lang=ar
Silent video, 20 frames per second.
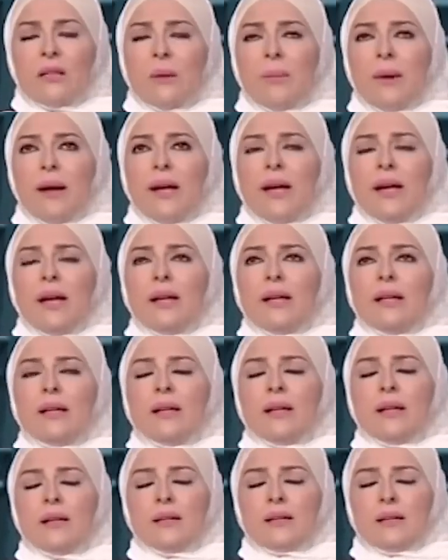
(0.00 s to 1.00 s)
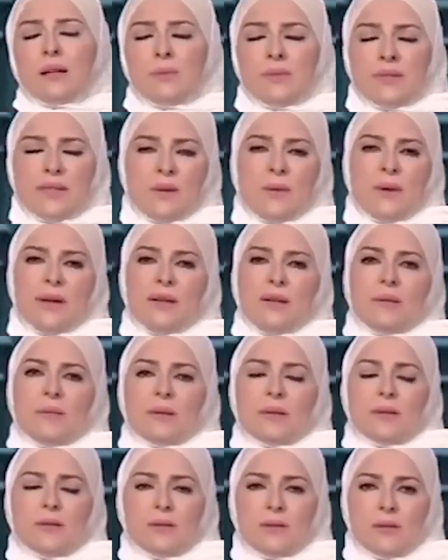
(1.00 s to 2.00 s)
طب آه، آه، طب ثواني